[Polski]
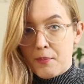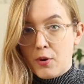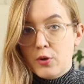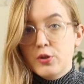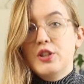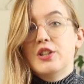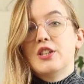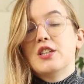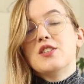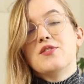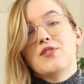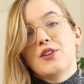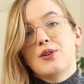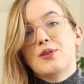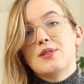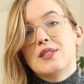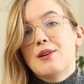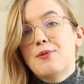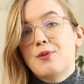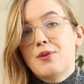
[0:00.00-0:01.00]
poniżej
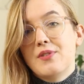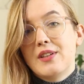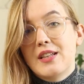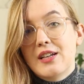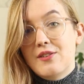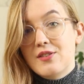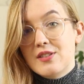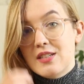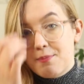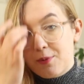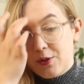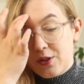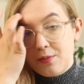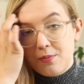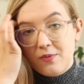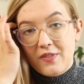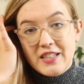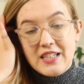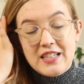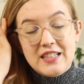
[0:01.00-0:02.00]
swojego całkowitego
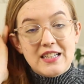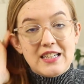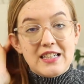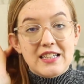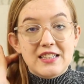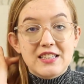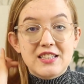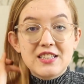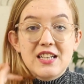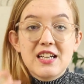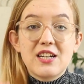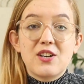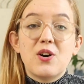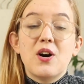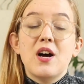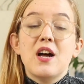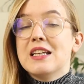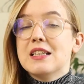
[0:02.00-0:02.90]
zapotrzebowania energetycznego.